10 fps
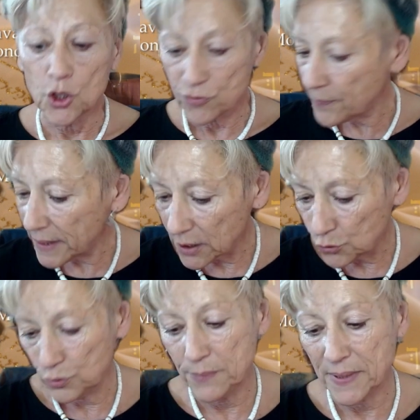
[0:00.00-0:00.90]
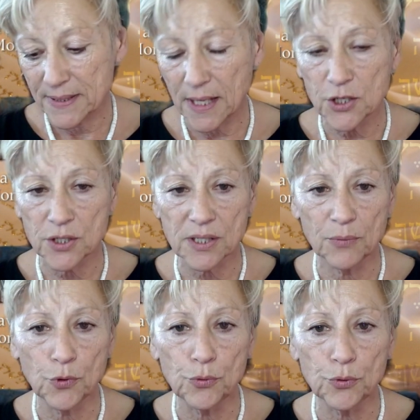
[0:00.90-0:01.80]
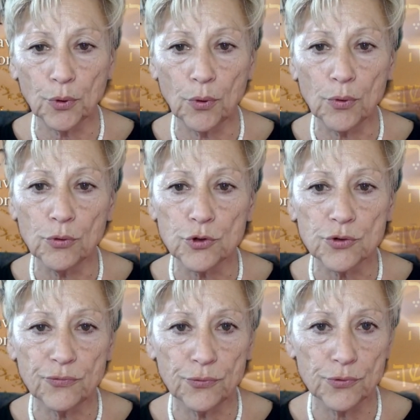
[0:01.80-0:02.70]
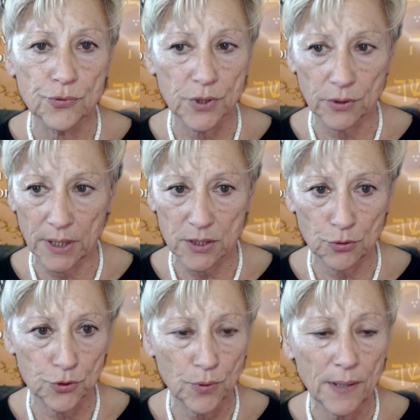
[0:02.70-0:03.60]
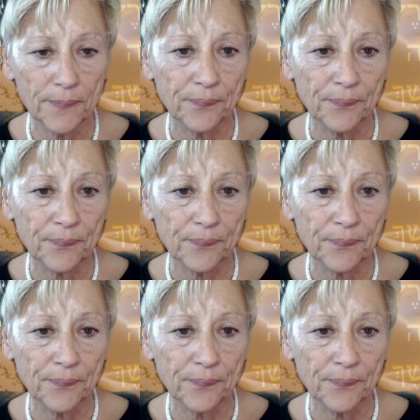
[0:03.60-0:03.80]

Je ne vais pas lire tous les passages, ça serait beaucoup trop long, je vous en laisse le soin.